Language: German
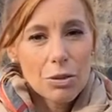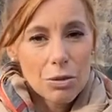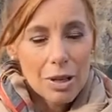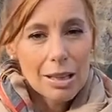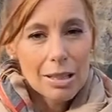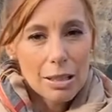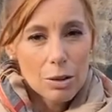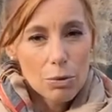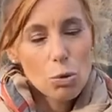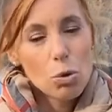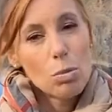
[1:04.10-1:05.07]
Freitag
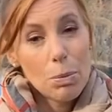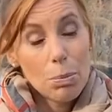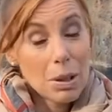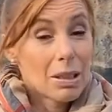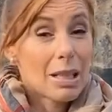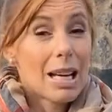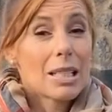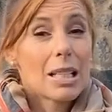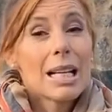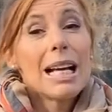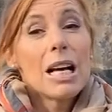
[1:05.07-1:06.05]
früh über
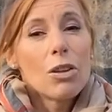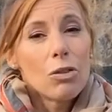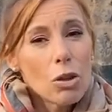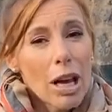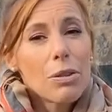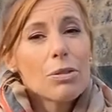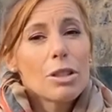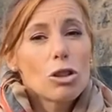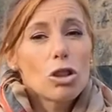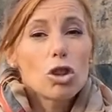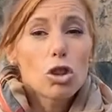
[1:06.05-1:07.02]
Bretagne für
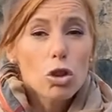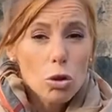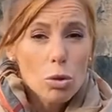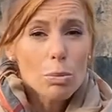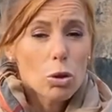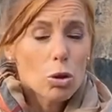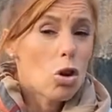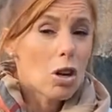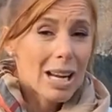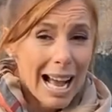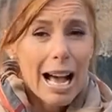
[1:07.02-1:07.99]
heftige Sturmböen,
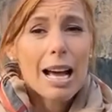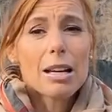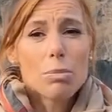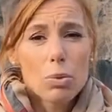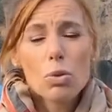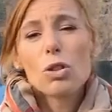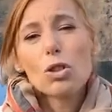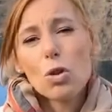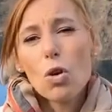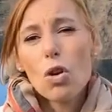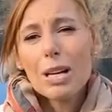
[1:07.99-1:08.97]
Orkanböen
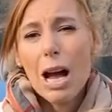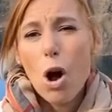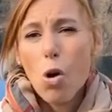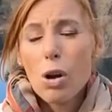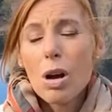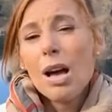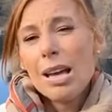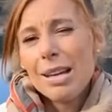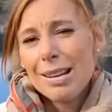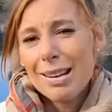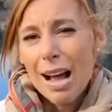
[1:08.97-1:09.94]
sorgen. Auch
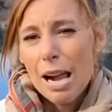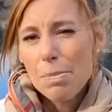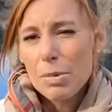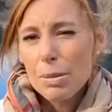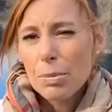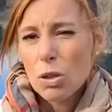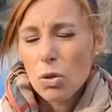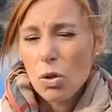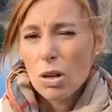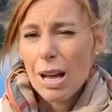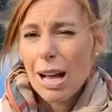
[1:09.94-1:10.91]
in den Alpen gibt es
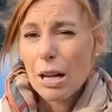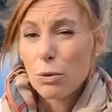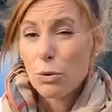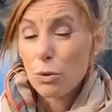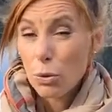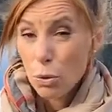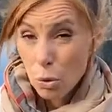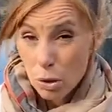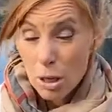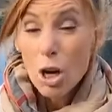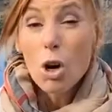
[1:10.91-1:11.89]

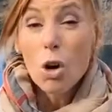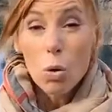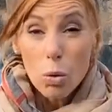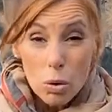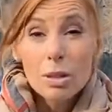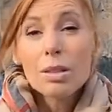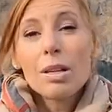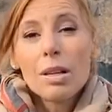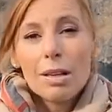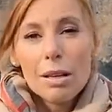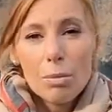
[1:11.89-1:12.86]
Orkanföhn und
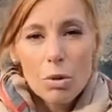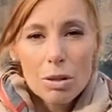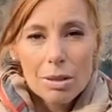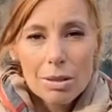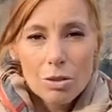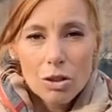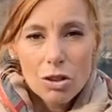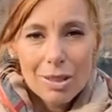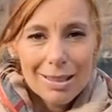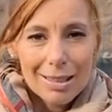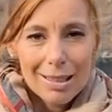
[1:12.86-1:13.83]
im Osten
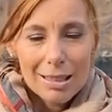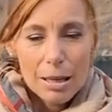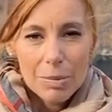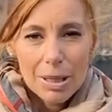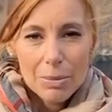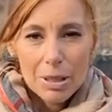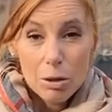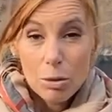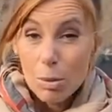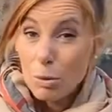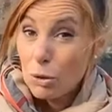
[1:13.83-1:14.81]
Deutschlands kann es am Samstag
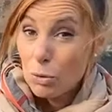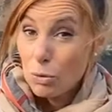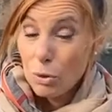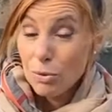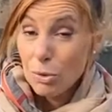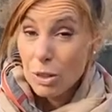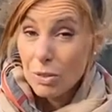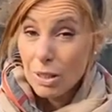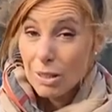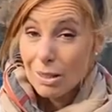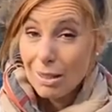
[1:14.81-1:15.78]
nochmal bis zu
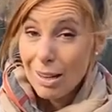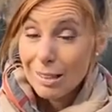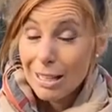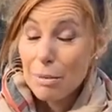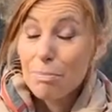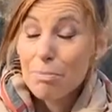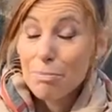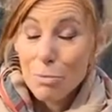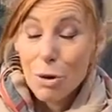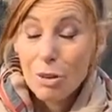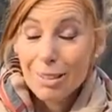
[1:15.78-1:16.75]
25 Grad geben.
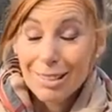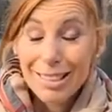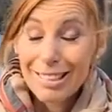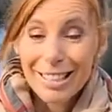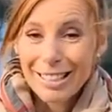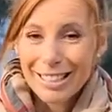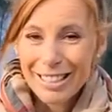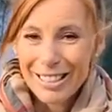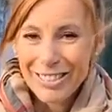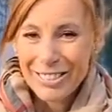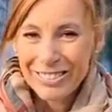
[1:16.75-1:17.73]
Morgen Details dazu.